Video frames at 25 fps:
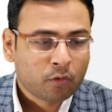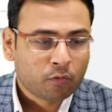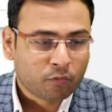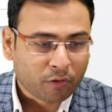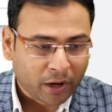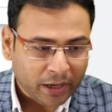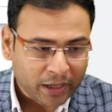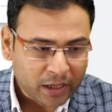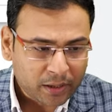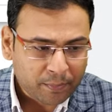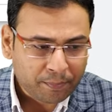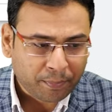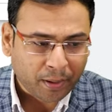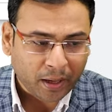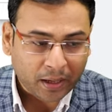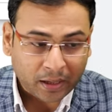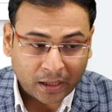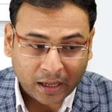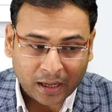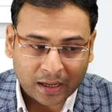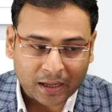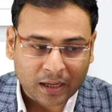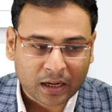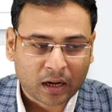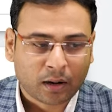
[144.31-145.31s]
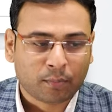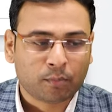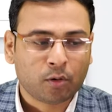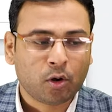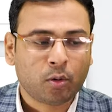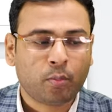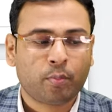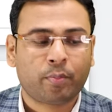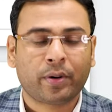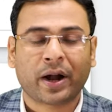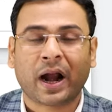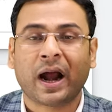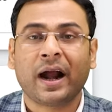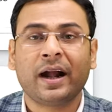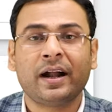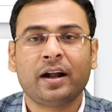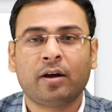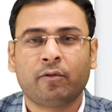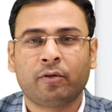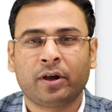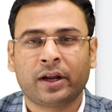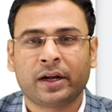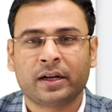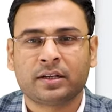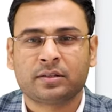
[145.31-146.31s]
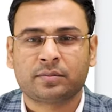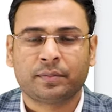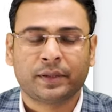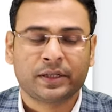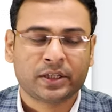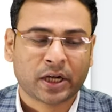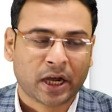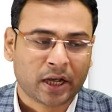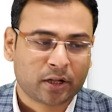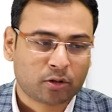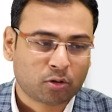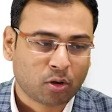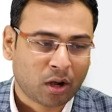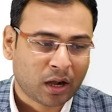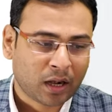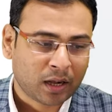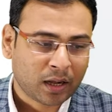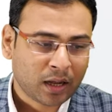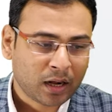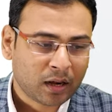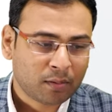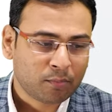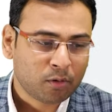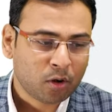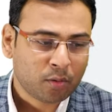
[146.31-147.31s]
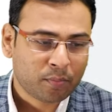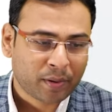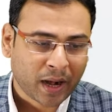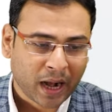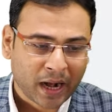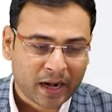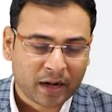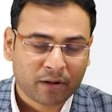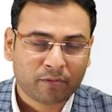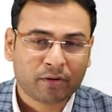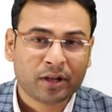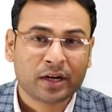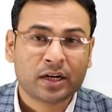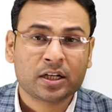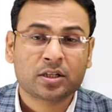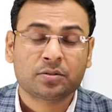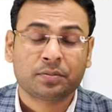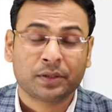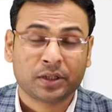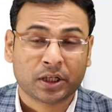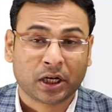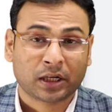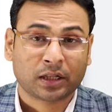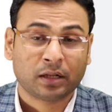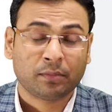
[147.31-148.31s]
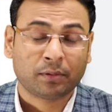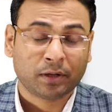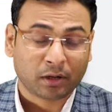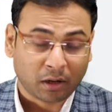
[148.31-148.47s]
वहीं पर अगर हम लोग ब्रांड अवेयरनेस में जाएं तो अगर हम लोग ब्रांड अवेयरनेस में जाते हैं